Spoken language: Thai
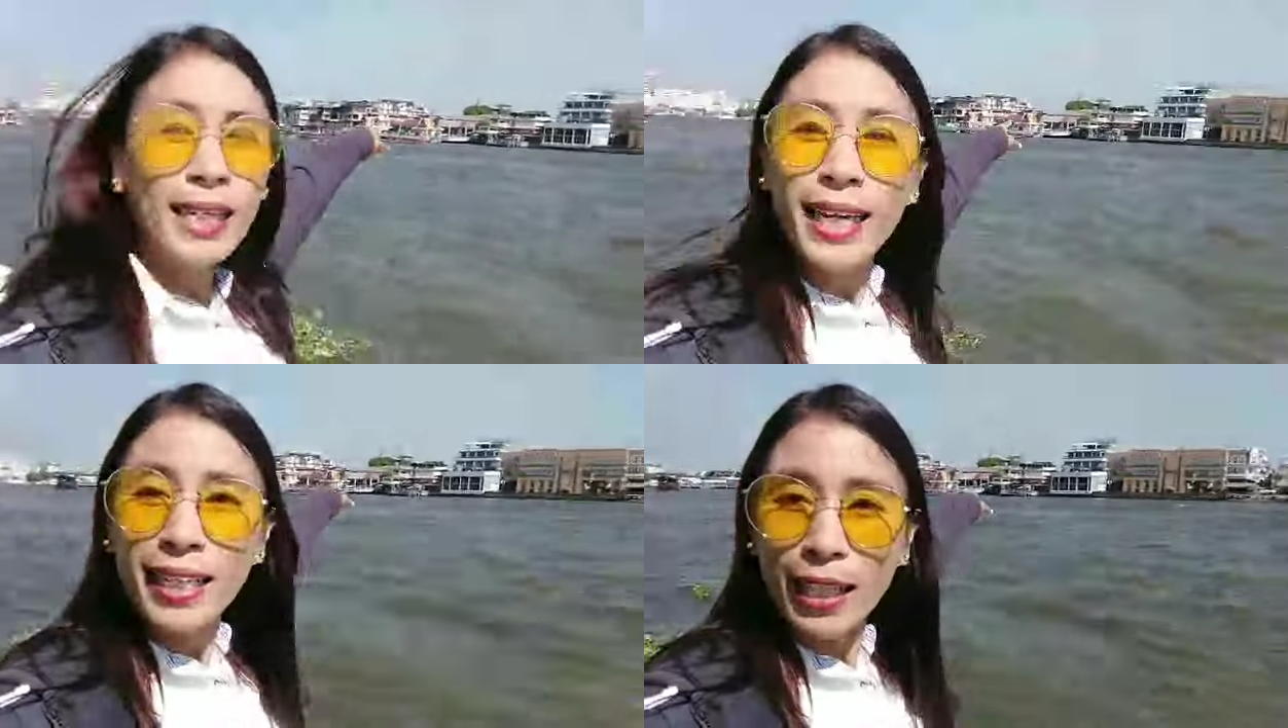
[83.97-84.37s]
ดี
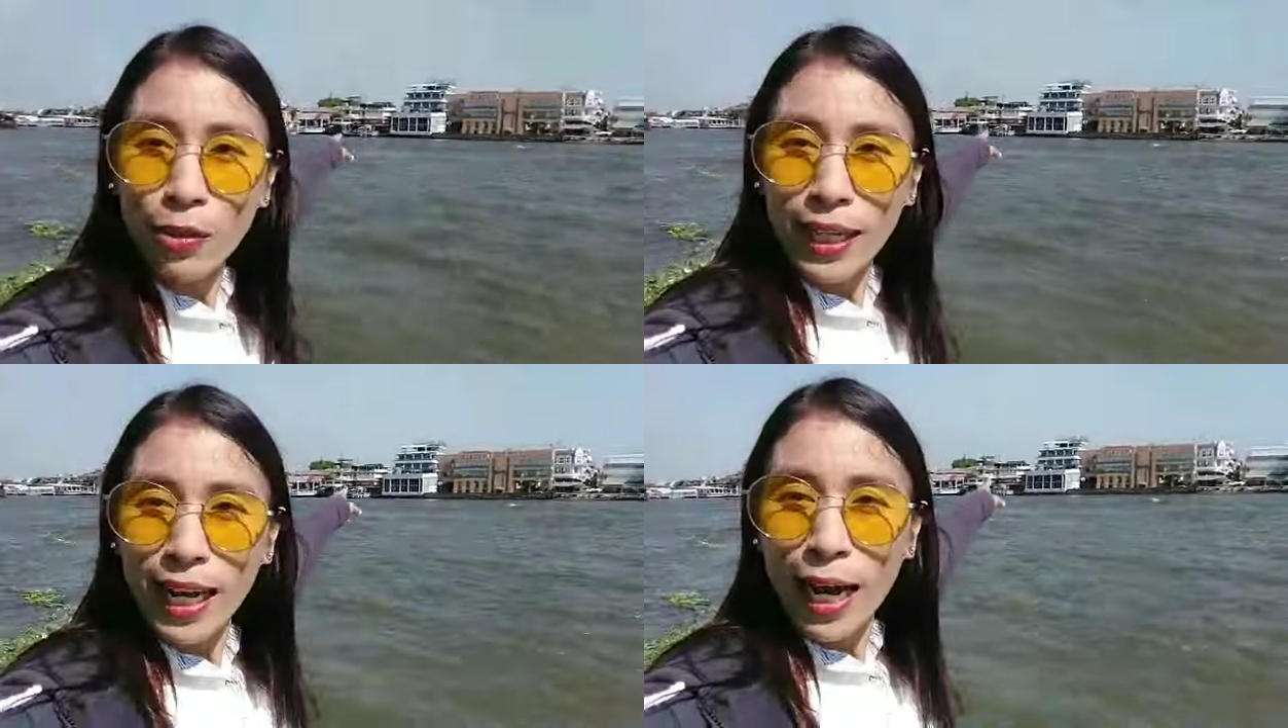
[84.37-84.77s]
ย์เยอะๆต
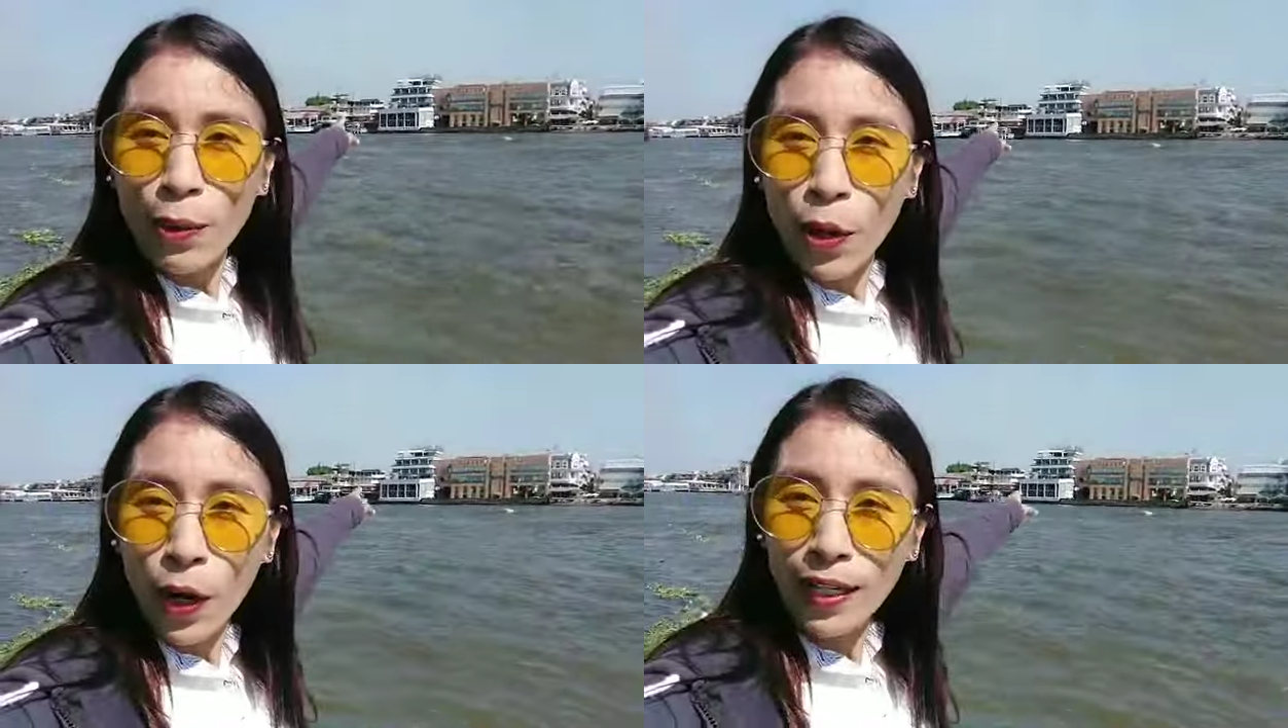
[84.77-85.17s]
รงนั้นแหละค่ะ
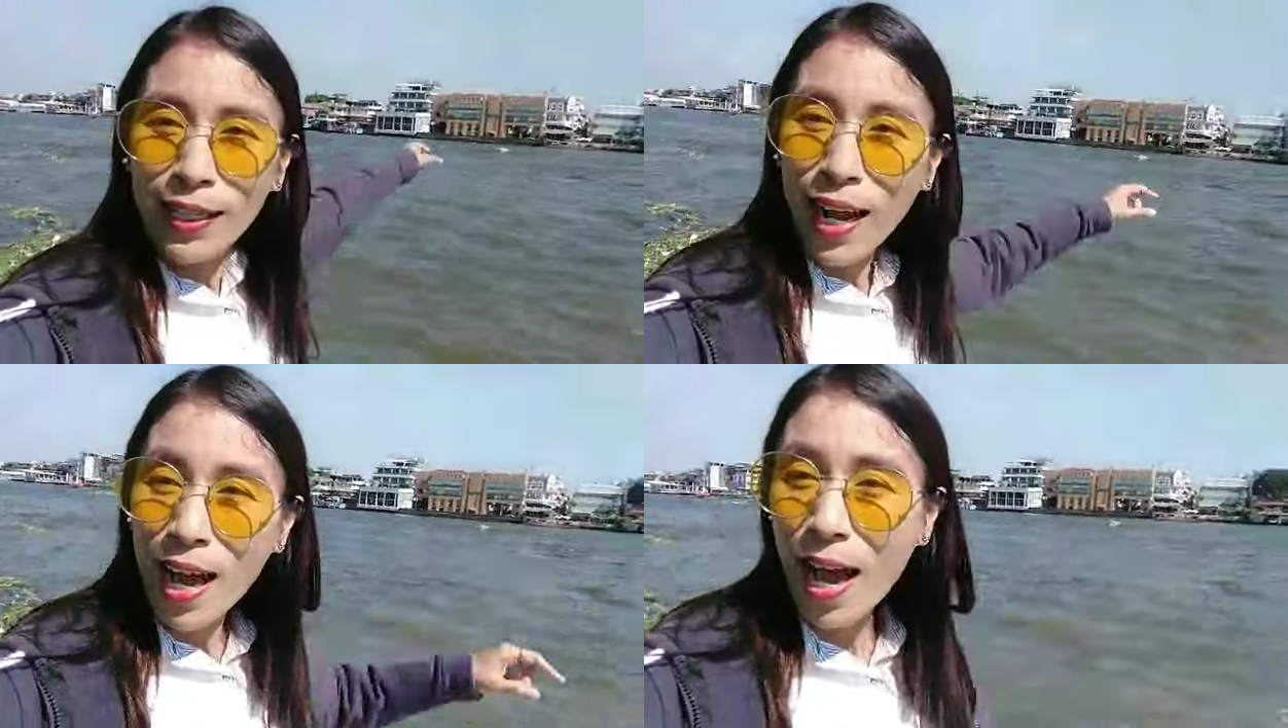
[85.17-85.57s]
ทุกคน
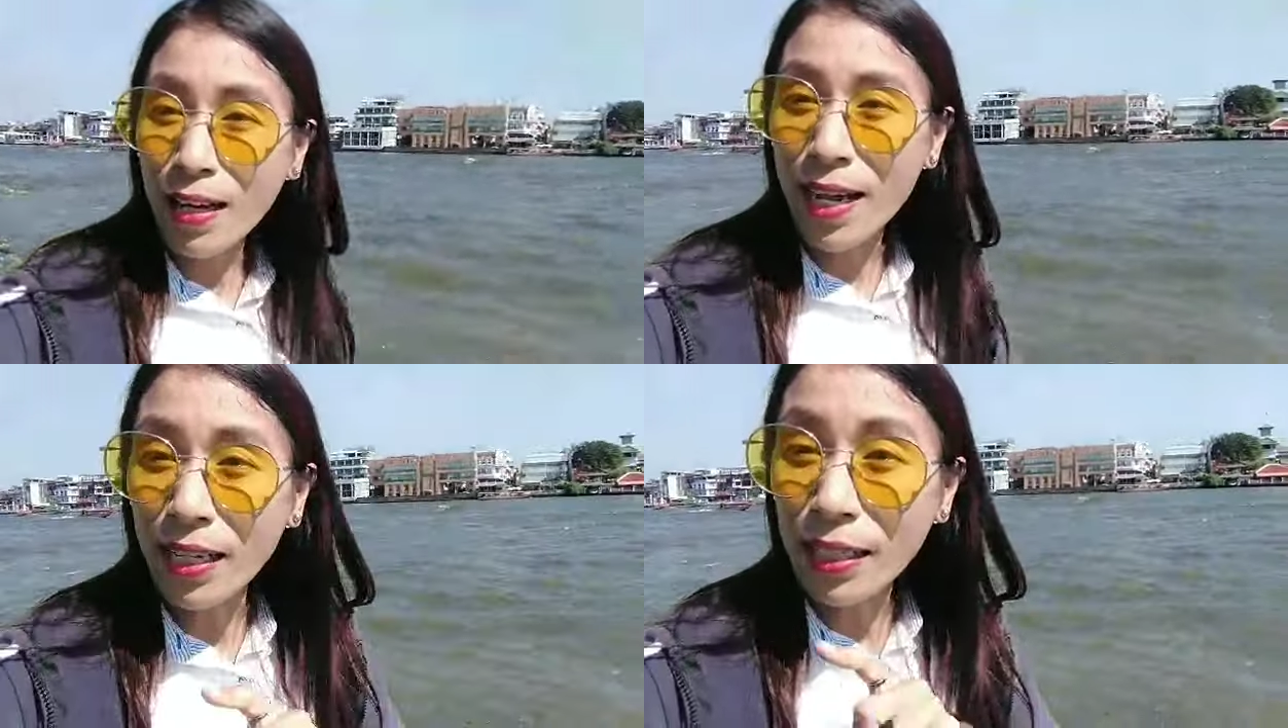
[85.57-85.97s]

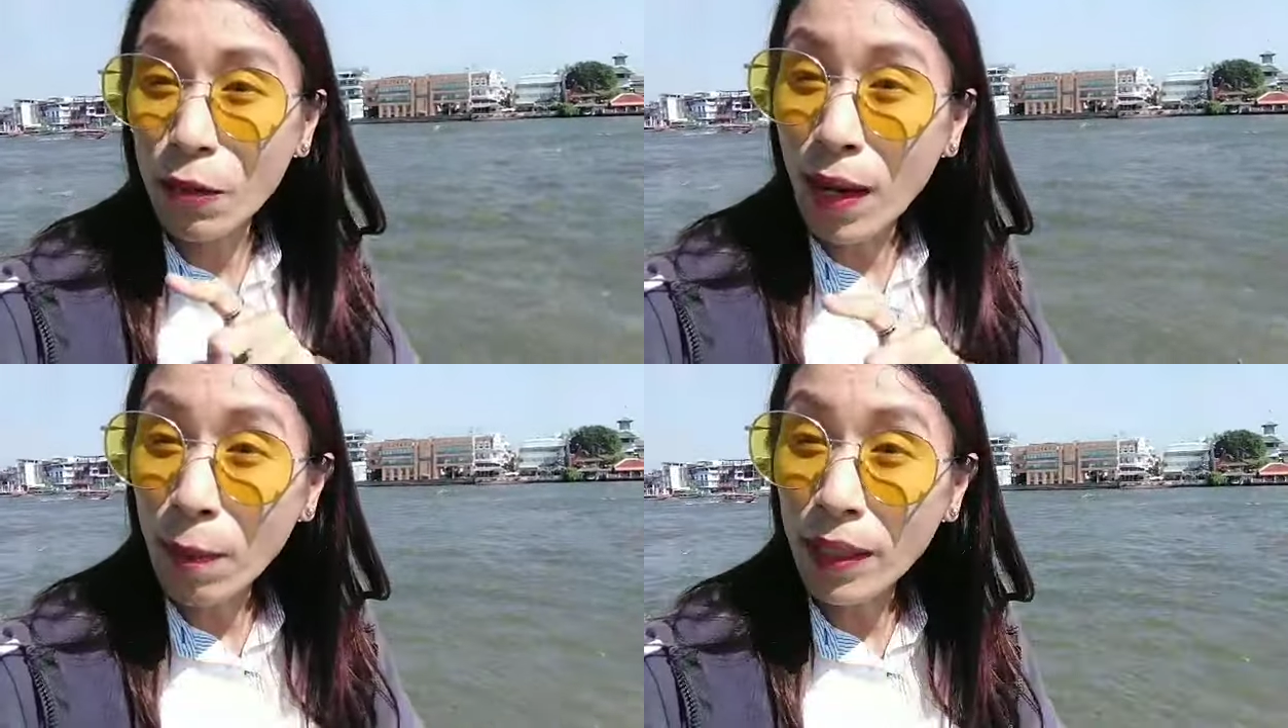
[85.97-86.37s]
อันนั้นคื
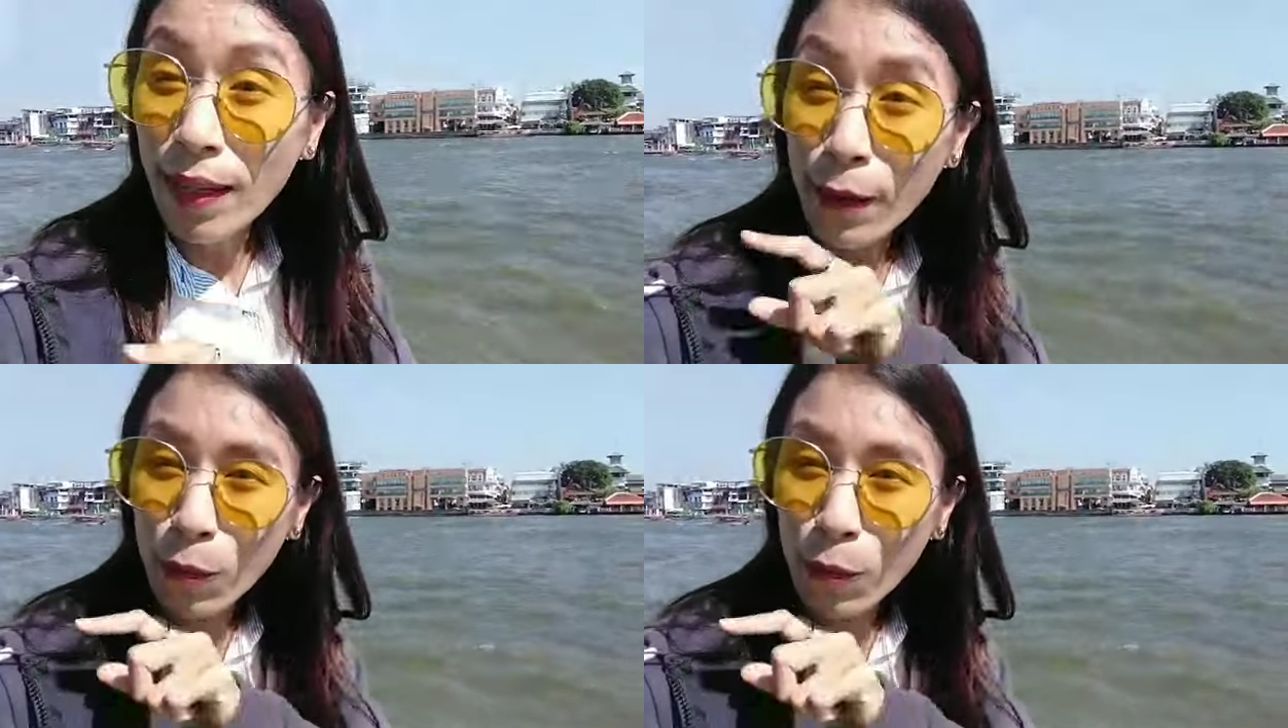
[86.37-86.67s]
อวัดพระเช